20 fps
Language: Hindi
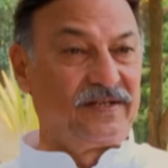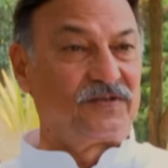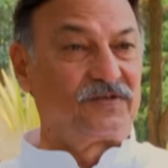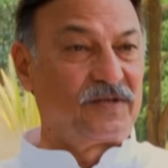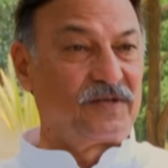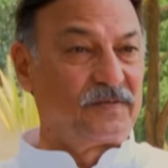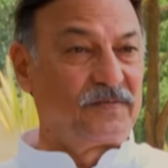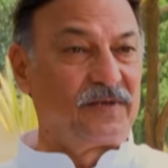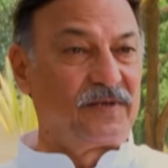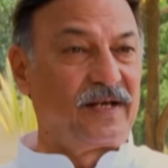ये
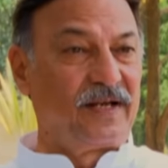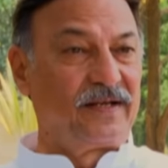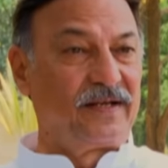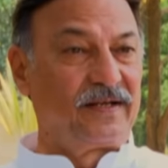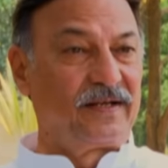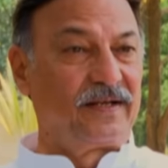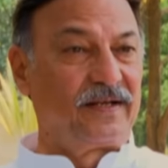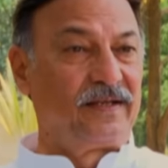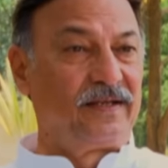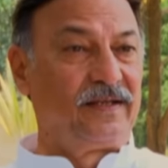जो आपने लाइन
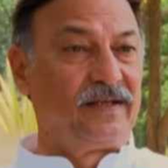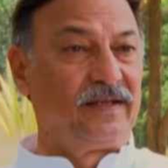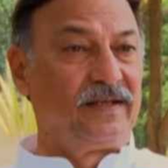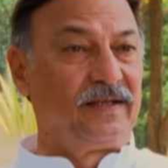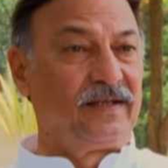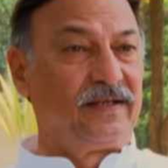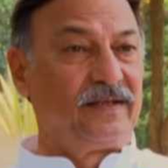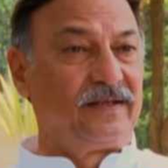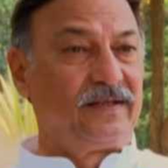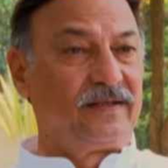कही
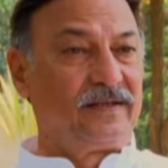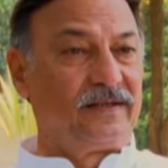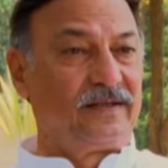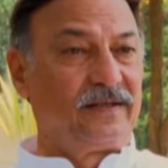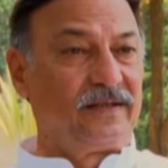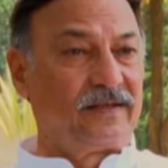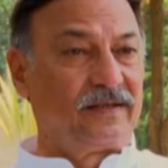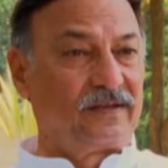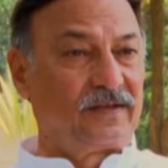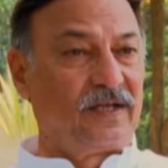
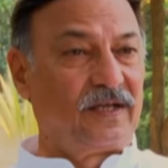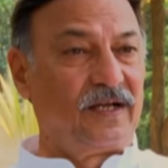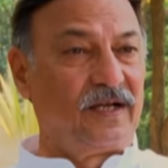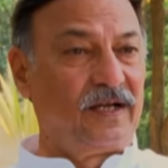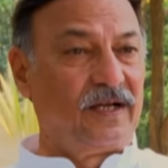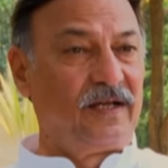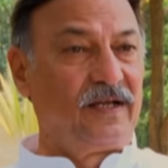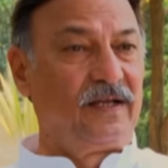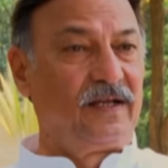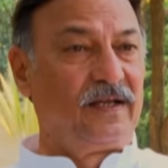ये था
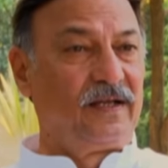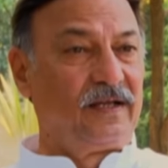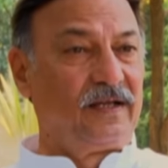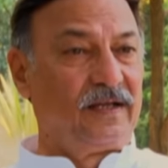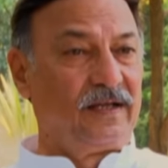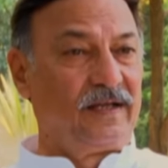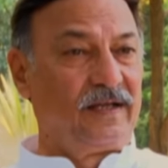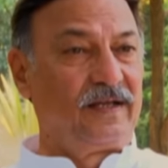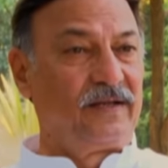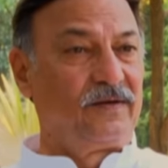
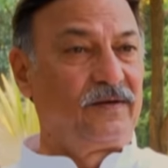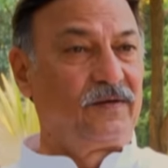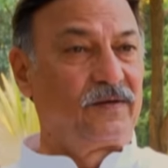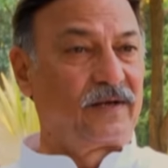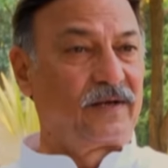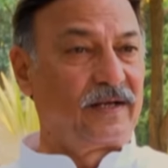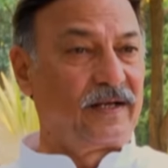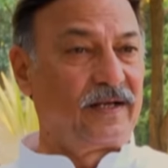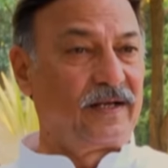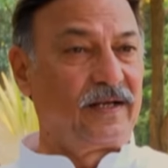है और
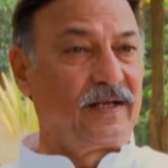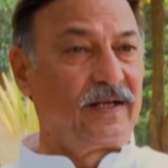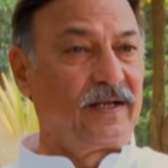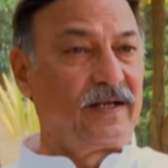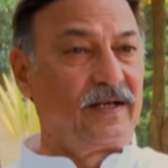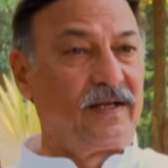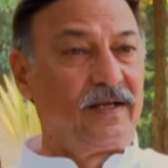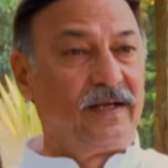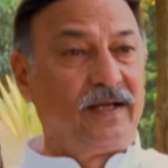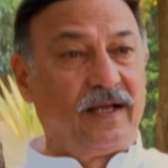
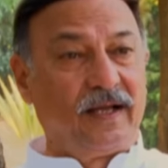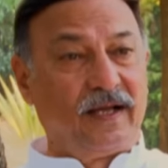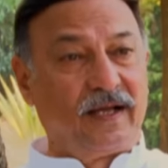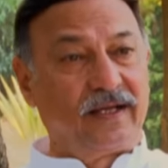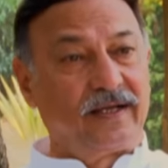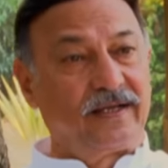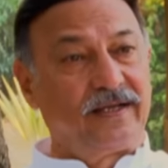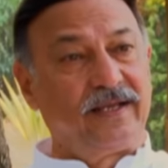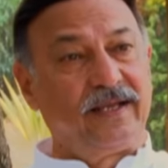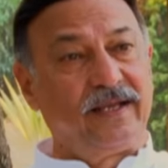रहेगा
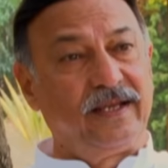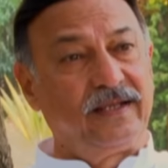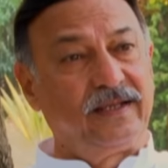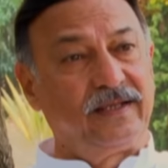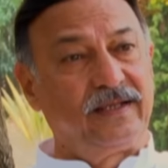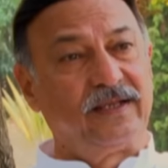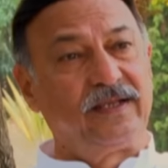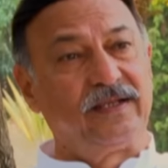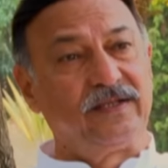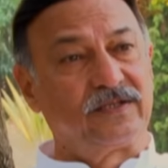अगर ये
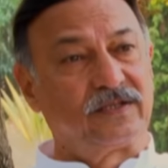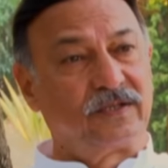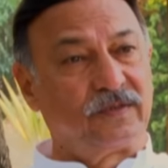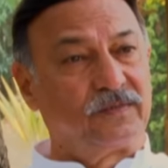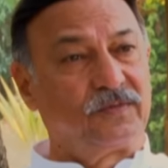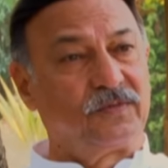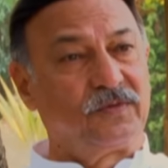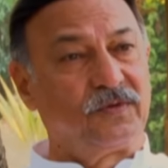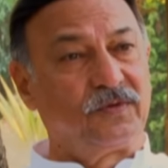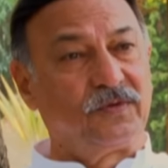तीन
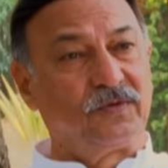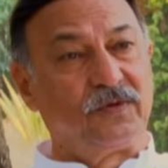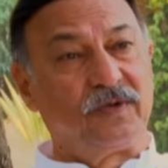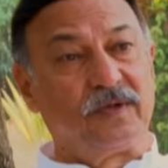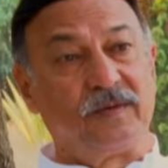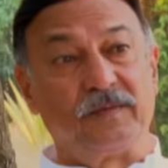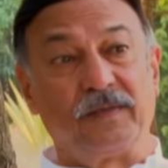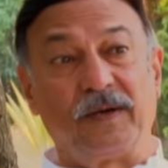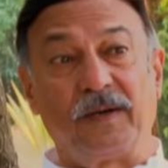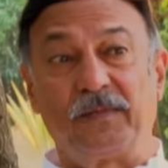शब्दों को
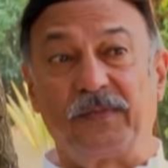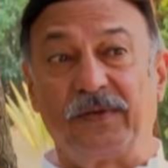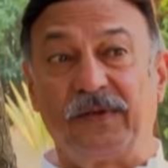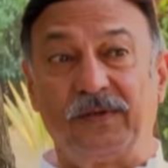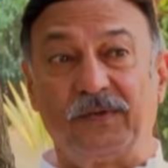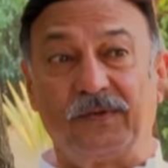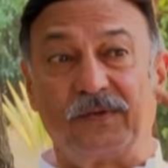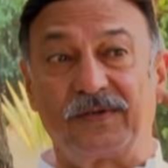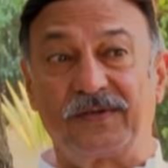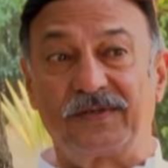हम अपनी
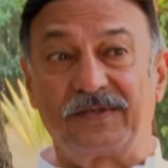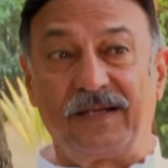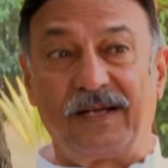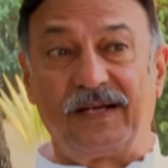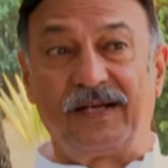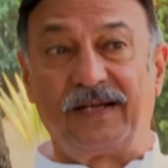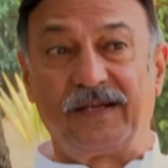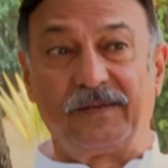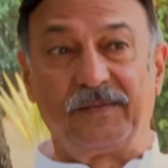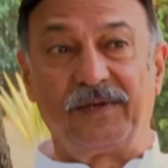
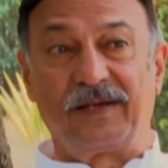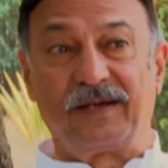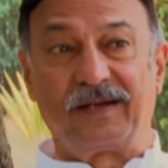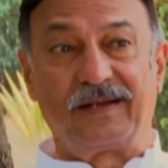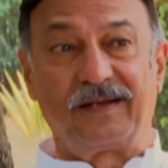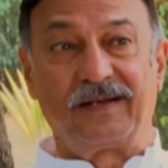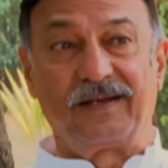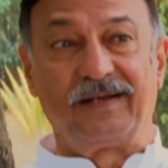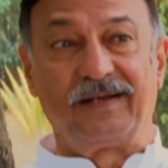ओरिजिनलिटी में रख